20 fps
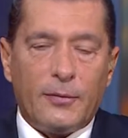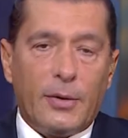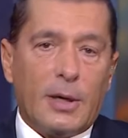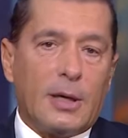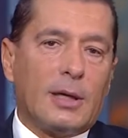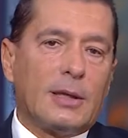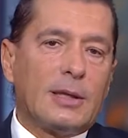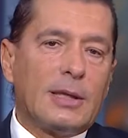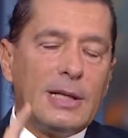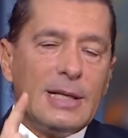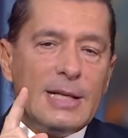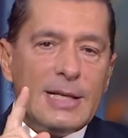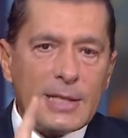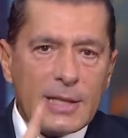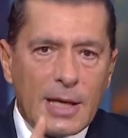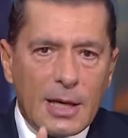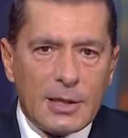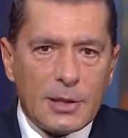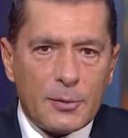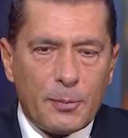Fakat
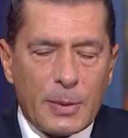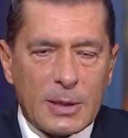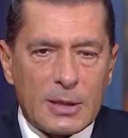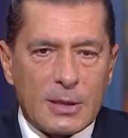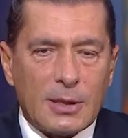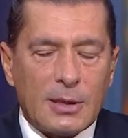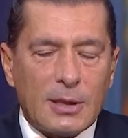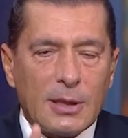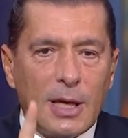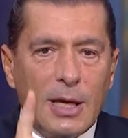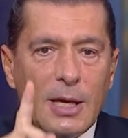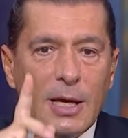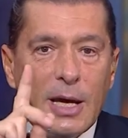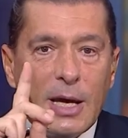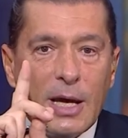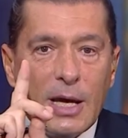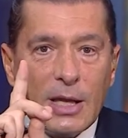lisans bazında